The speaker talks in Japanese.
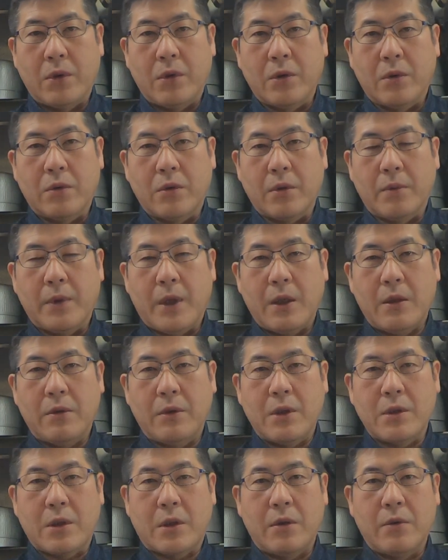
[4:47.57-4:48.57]
ていうこともある
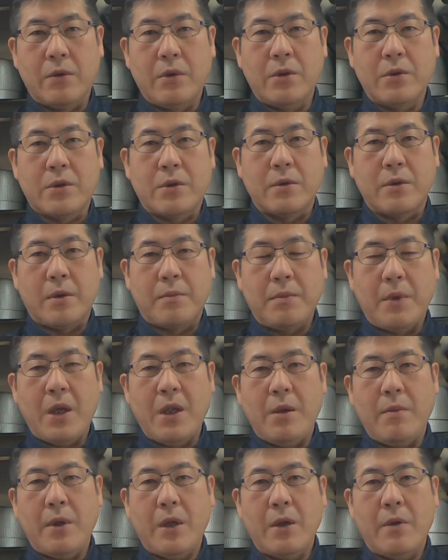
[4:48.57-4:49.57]
んですけどウイルスが
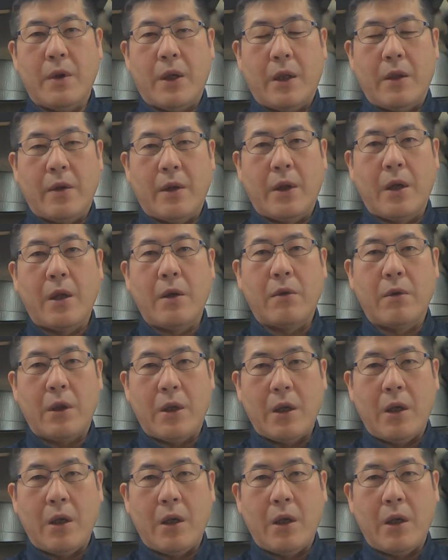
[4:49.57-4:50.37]
目に見えるわけではないの